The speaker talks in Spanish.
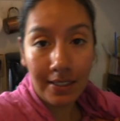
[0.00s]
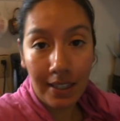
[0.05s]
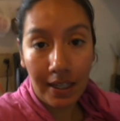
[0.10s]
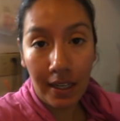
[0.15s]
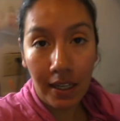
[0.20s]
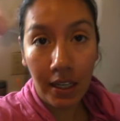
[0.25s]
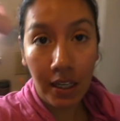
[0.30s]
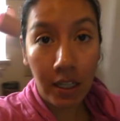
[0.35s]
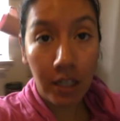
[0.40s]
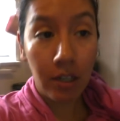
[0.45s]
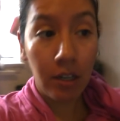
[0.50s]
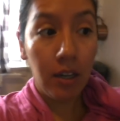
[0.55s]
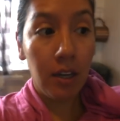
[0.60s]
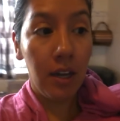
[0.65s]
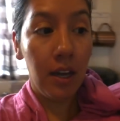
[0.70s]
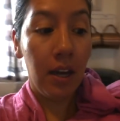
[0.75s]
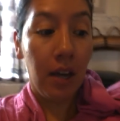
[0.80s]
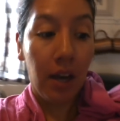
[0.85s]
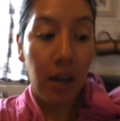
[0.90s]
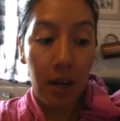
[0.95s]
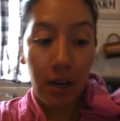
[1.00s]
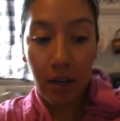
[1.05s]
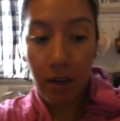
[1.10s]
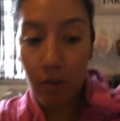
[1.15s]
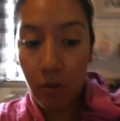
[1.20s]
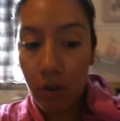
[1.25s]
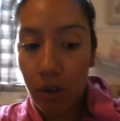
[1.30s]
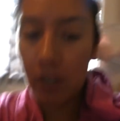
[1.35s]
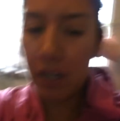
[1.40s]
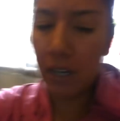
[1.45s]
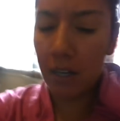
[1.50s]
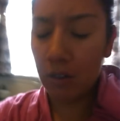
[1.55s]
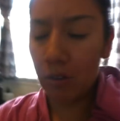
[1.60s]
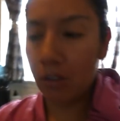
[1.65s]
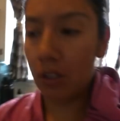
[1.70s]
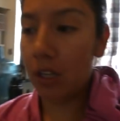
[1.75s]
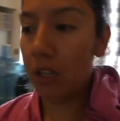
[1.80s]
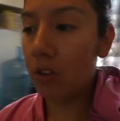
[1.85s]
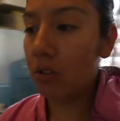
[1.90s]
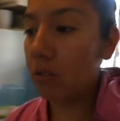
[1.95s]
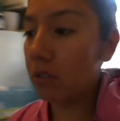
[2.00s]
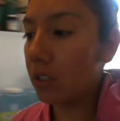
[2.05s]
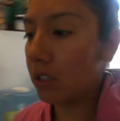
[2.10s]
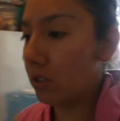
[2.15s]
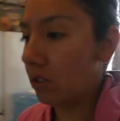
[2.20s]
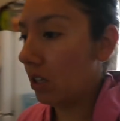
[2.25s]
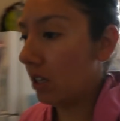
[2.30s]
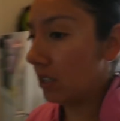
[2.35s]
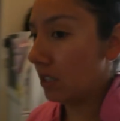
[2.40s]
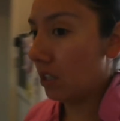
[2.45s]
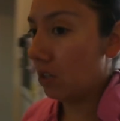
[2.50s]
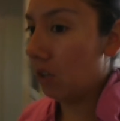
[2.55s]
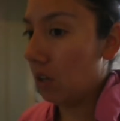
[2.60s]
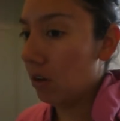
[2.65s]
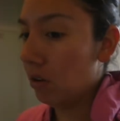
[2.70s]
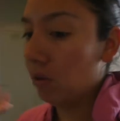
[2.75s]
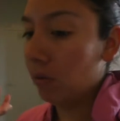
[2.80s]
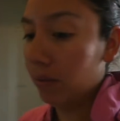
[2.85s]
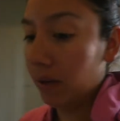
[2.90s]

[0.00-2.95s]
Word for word: de ir a recoger a los niños. Estoy haciendo algo